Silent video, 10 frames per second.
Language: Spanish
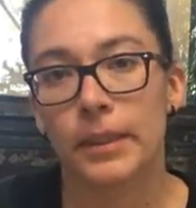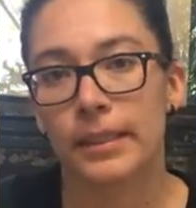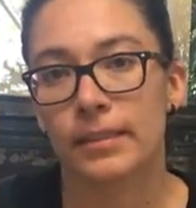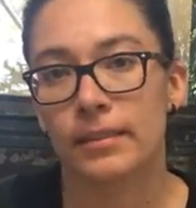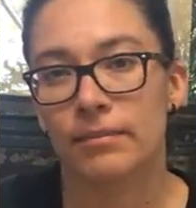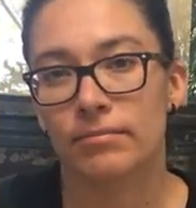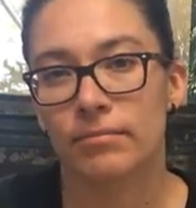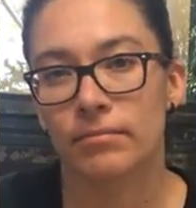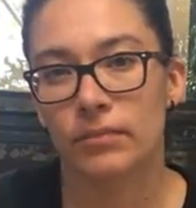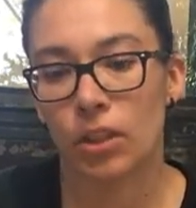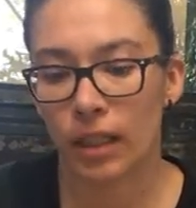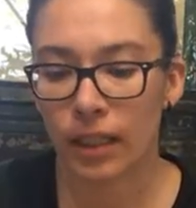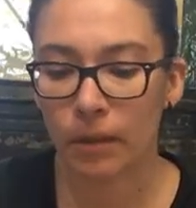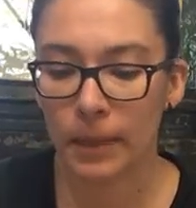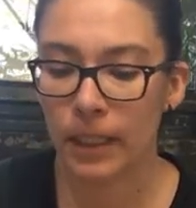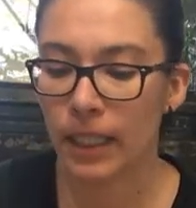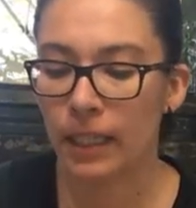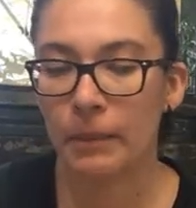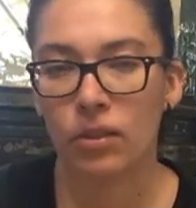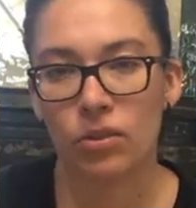pues yo te
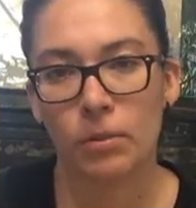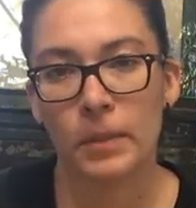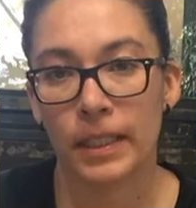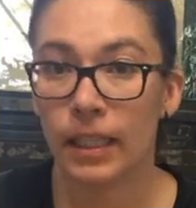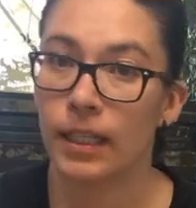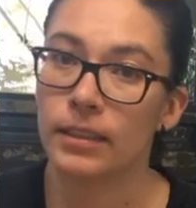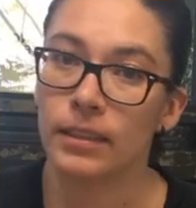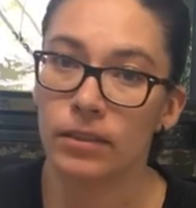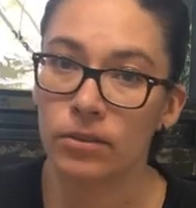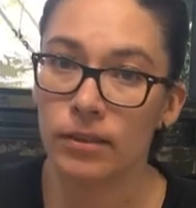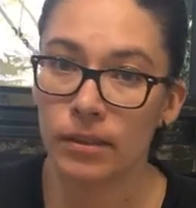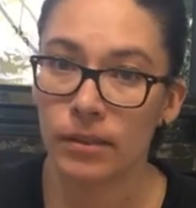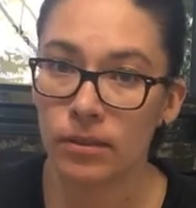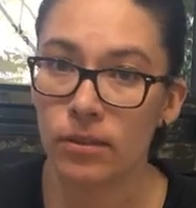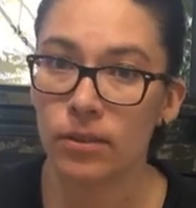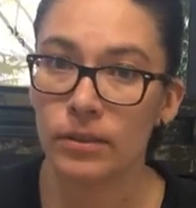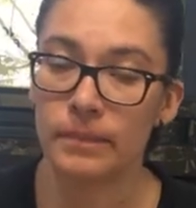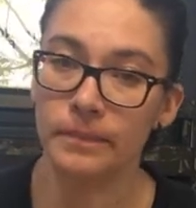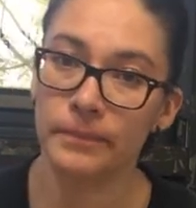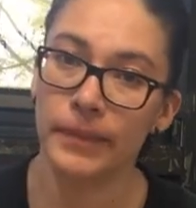recomendaría que mejor no invirtieras en estos accesorios
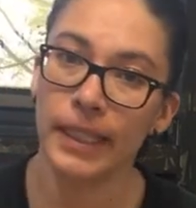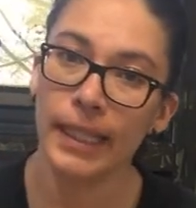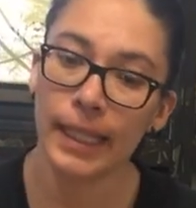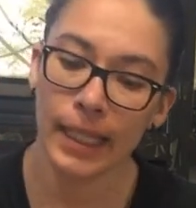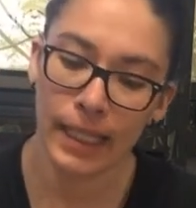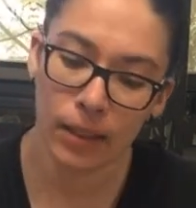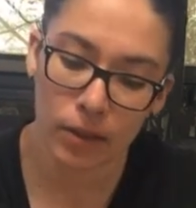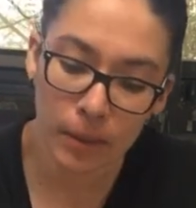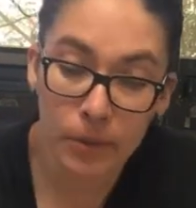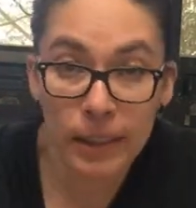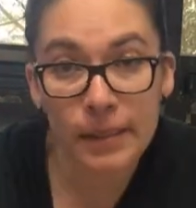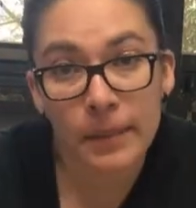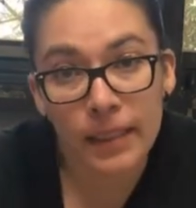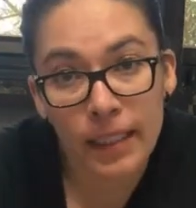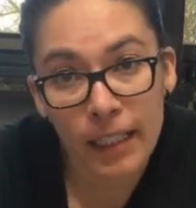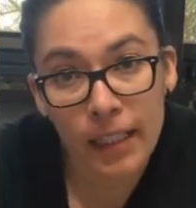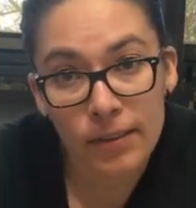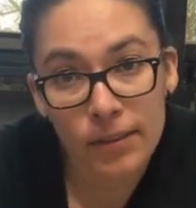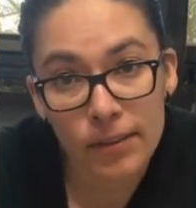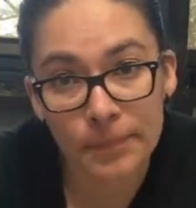y eh, lo que podrías invertir en
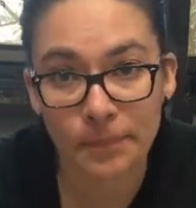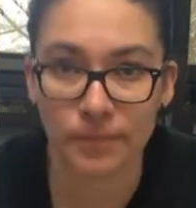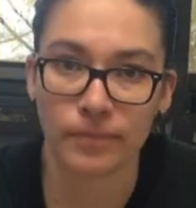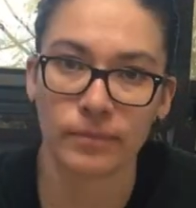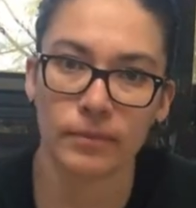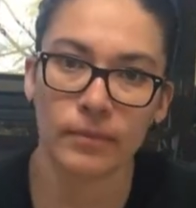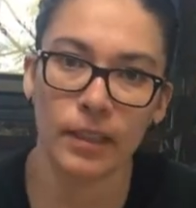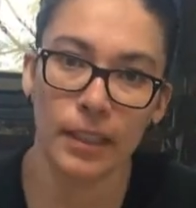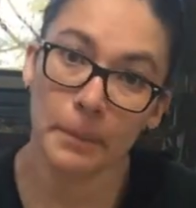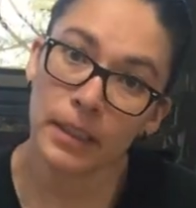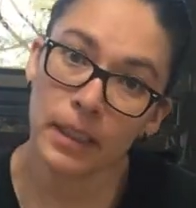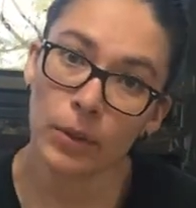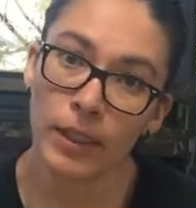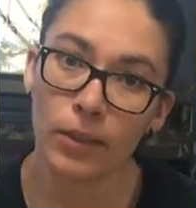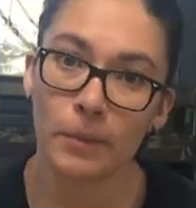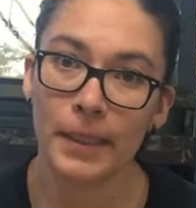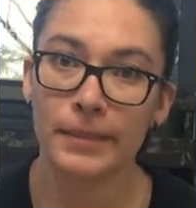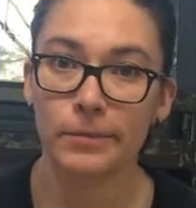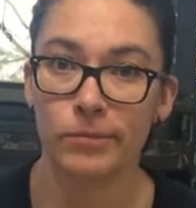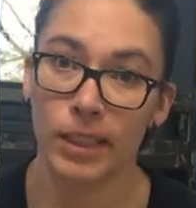estos, invertirlo en algo
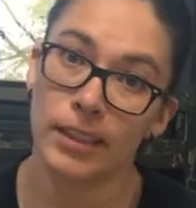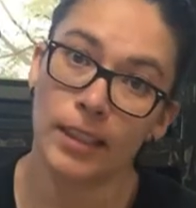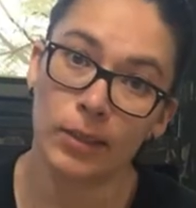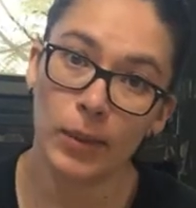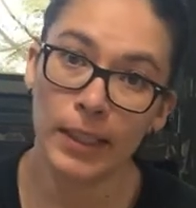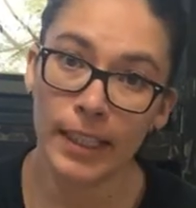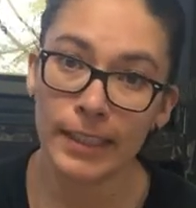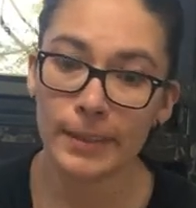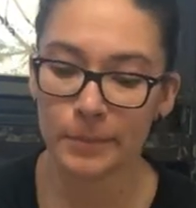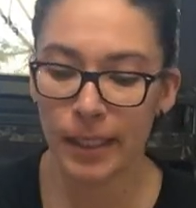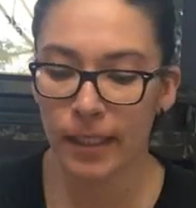más que sea de tu interés.